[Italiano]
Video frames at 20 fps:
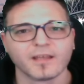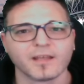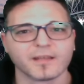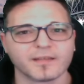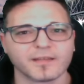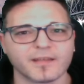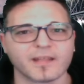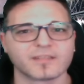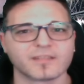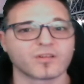
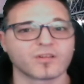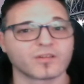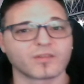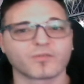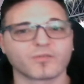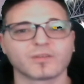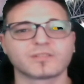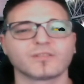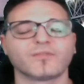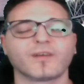dei soldi.
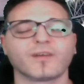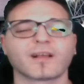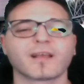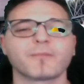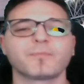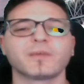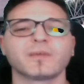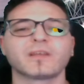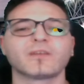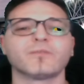Questo fa
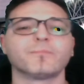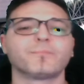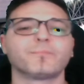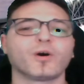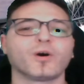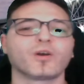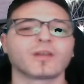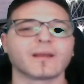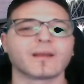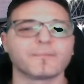capire un
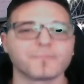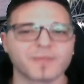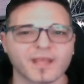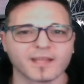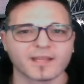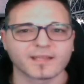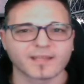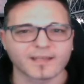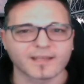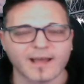po'
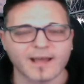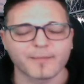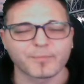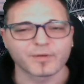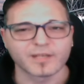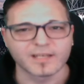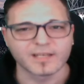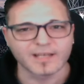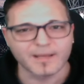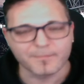l'ambiente
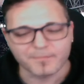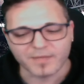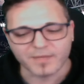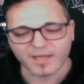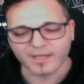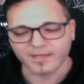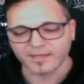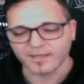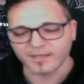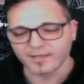Napoli,
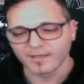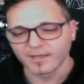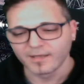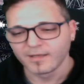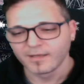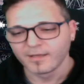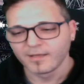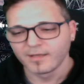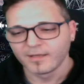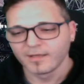l'ambiente
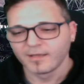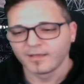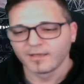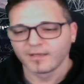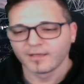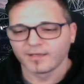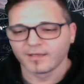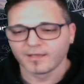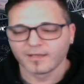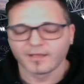
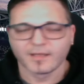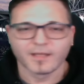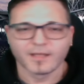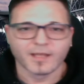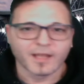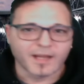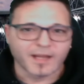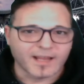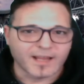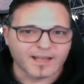
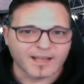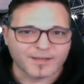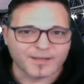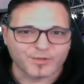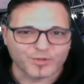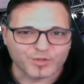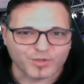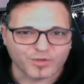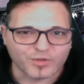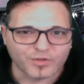che
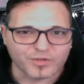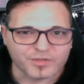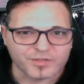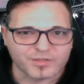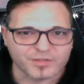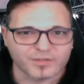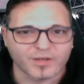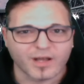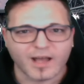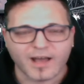l'anno
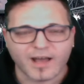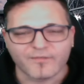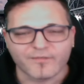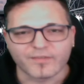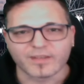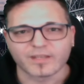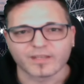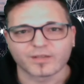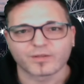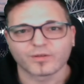scorso ha
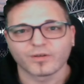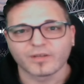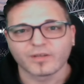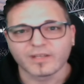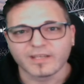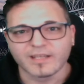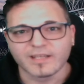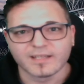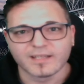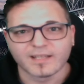vinto
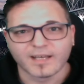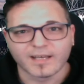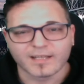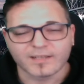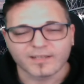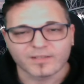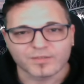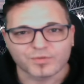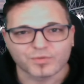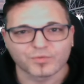il
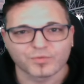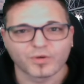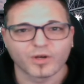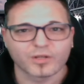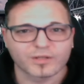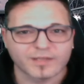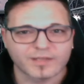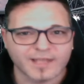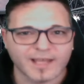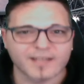
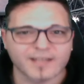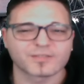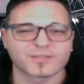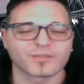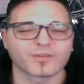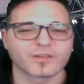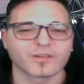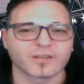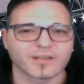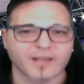suo
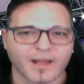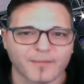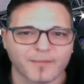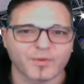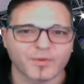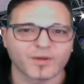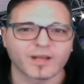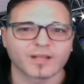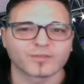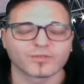terzo
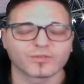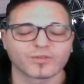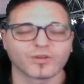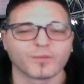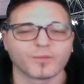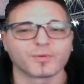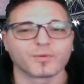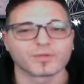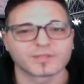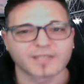campionato
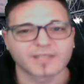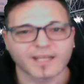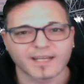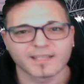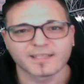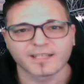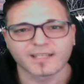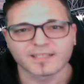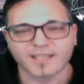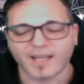dopo
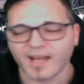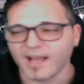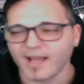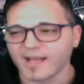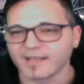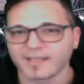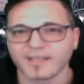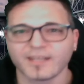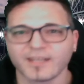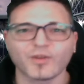33
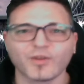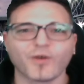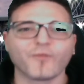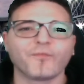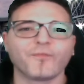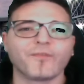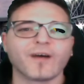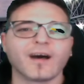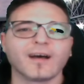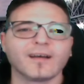anni. Non
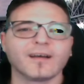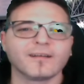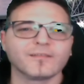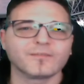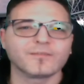fa